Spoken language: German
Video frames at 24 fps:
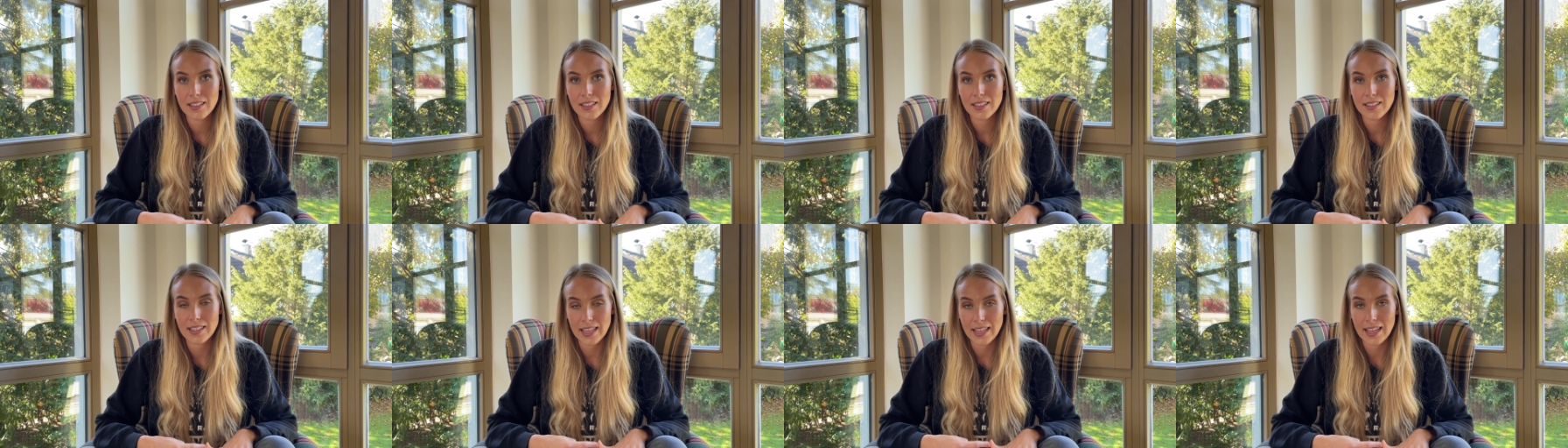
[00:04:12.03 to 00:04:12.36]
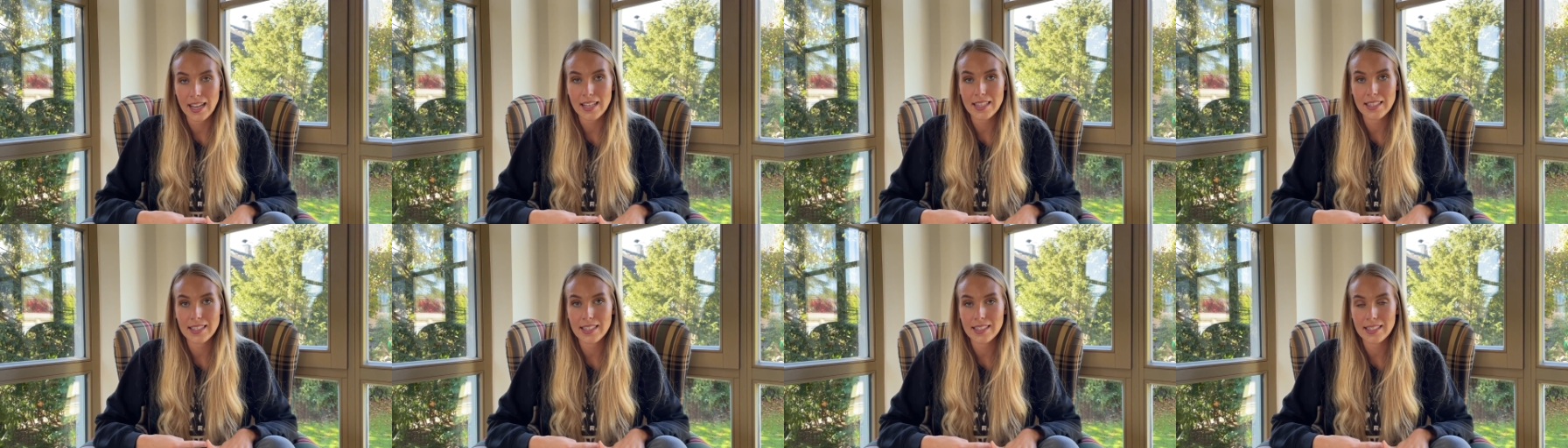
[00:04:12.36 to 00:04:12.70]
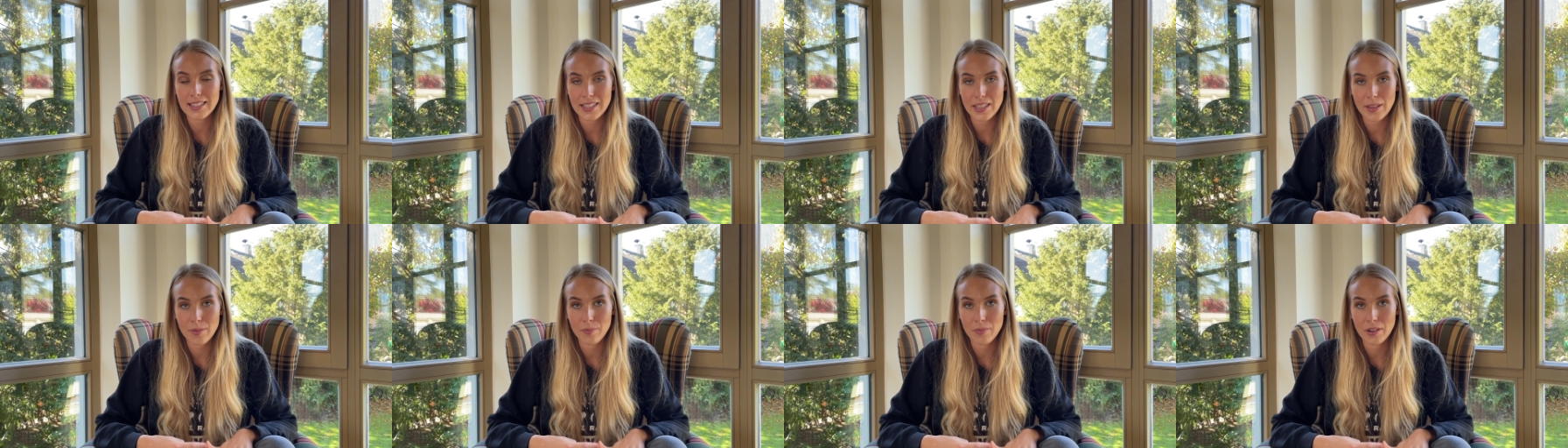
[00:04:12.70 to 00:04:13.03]
Sein ganzes
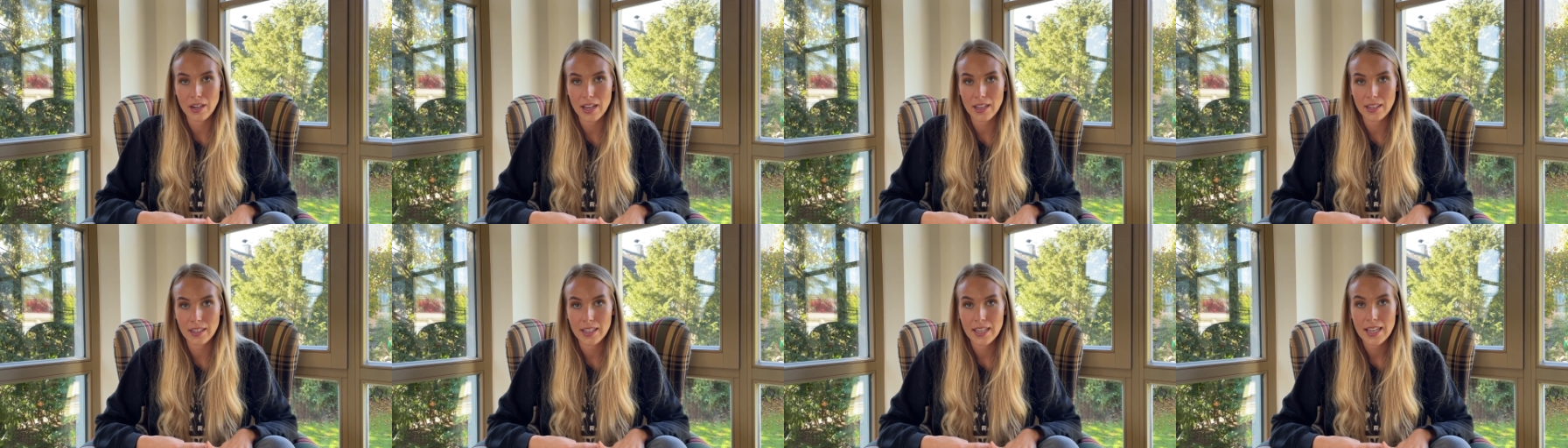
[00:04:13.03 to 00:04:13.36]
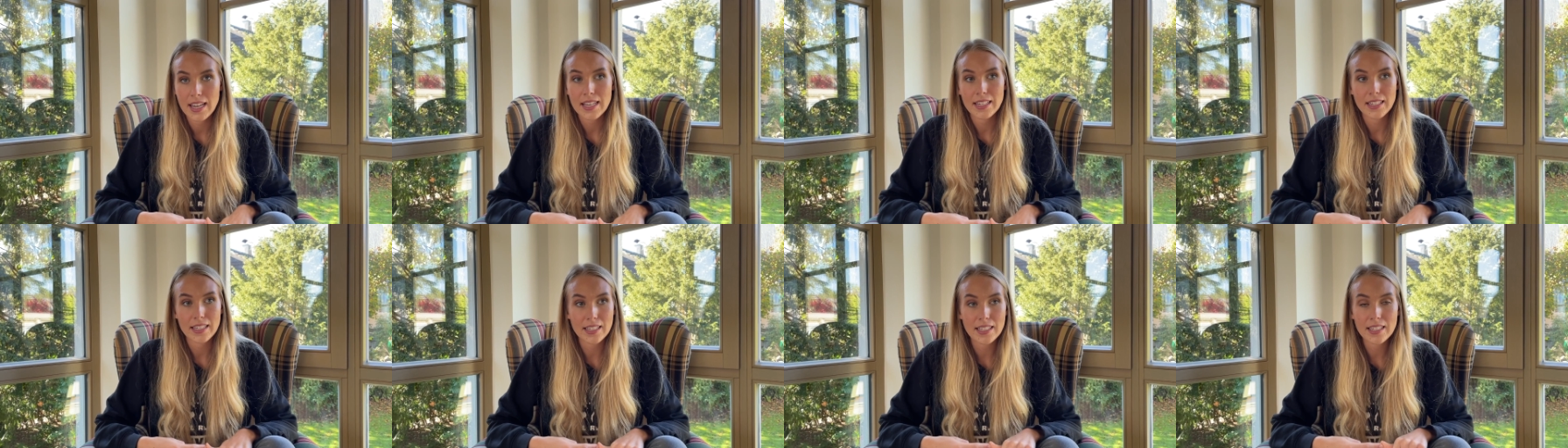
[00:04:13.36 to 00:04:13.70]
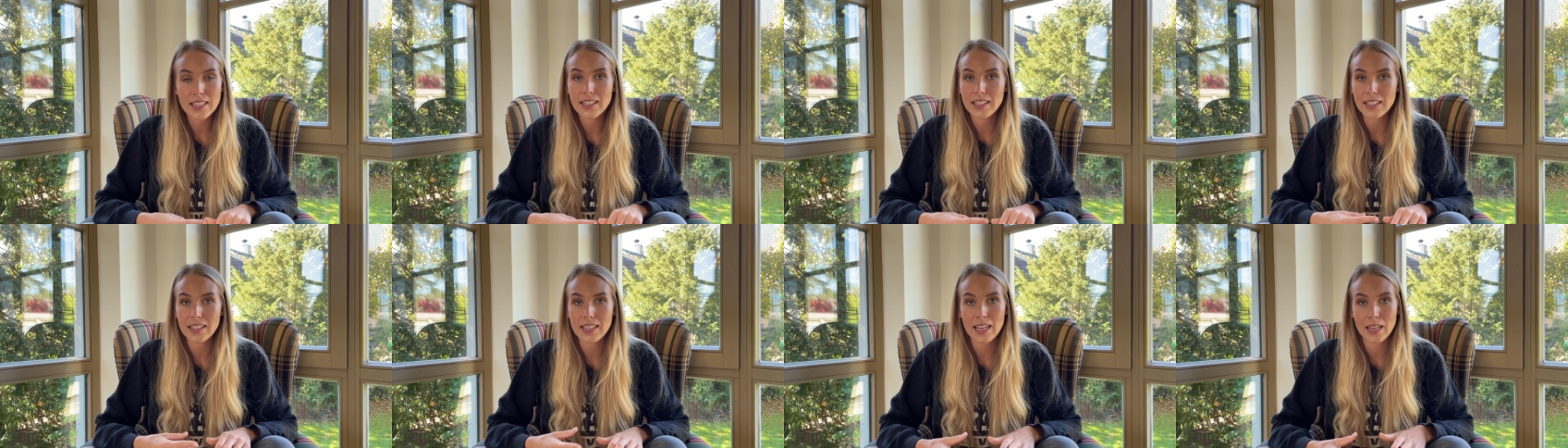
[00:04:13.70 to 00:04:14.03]
Leben lang. Die
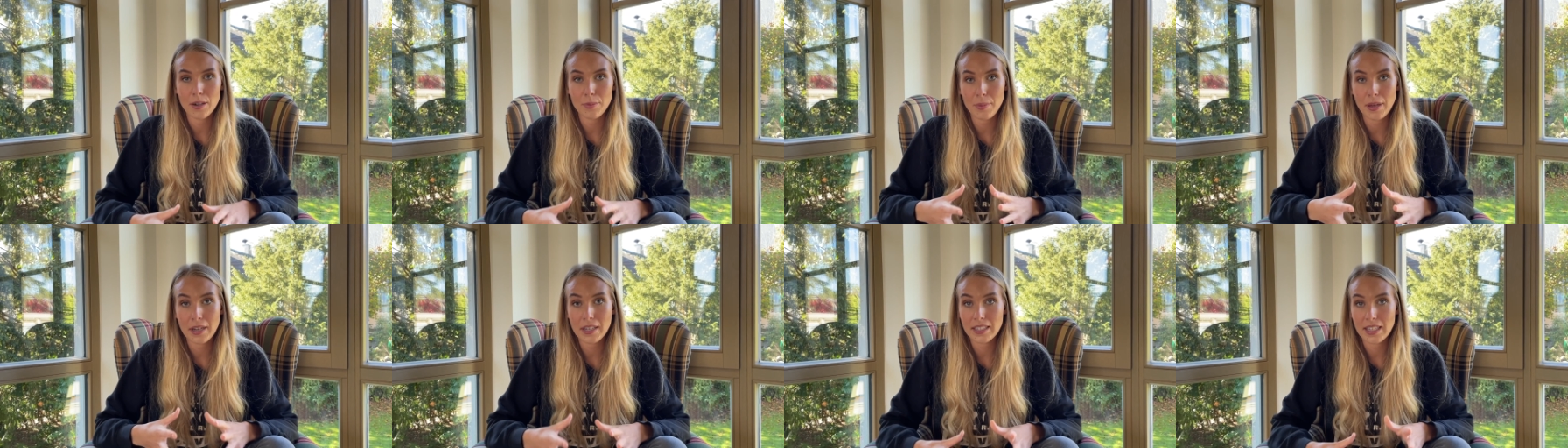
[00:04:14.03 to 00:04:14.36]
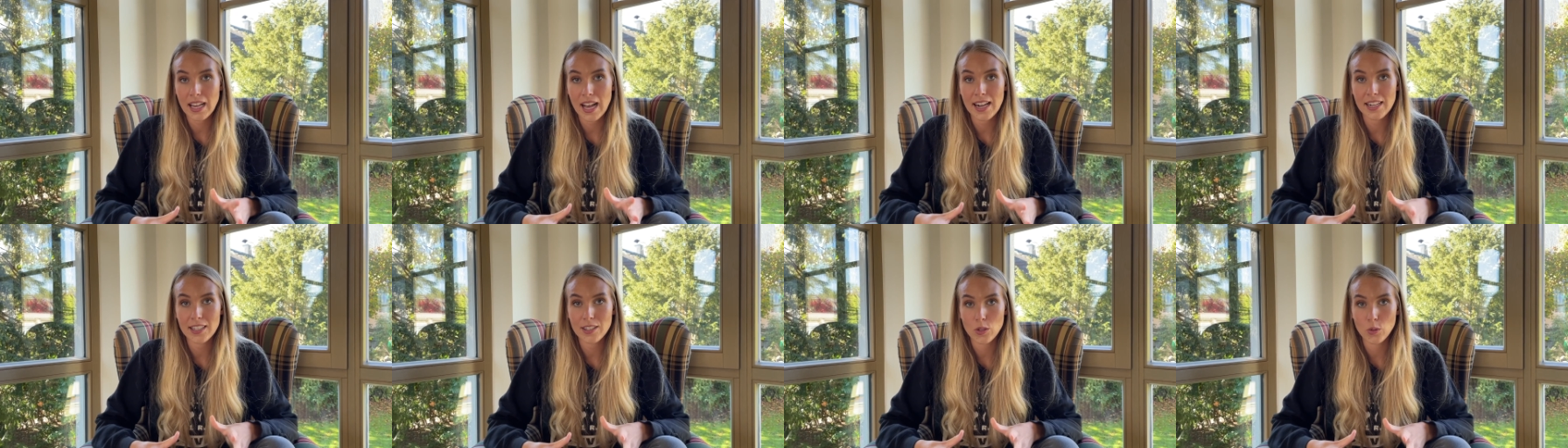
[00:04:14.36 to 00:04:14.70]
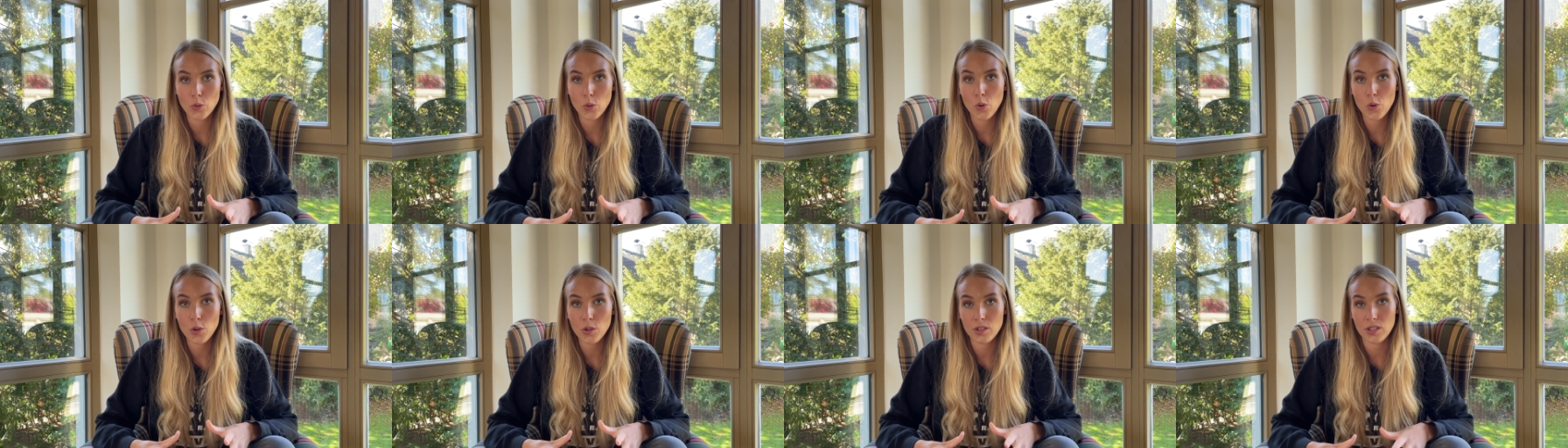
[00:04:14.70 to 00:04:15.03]
Tiere gehen mental
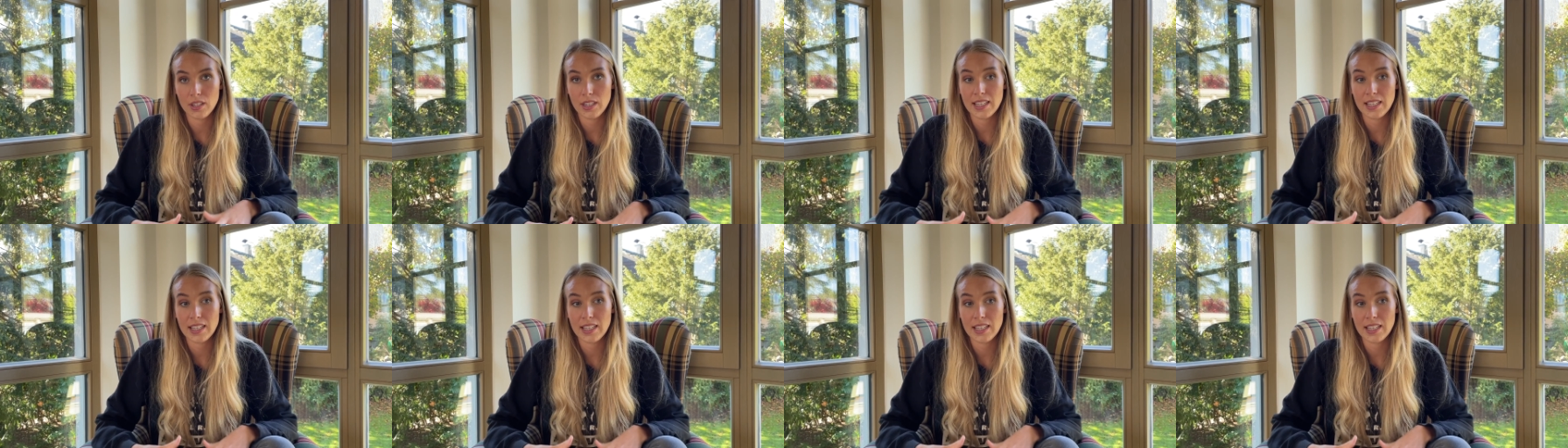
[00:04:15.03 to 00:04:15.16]
zugrunde,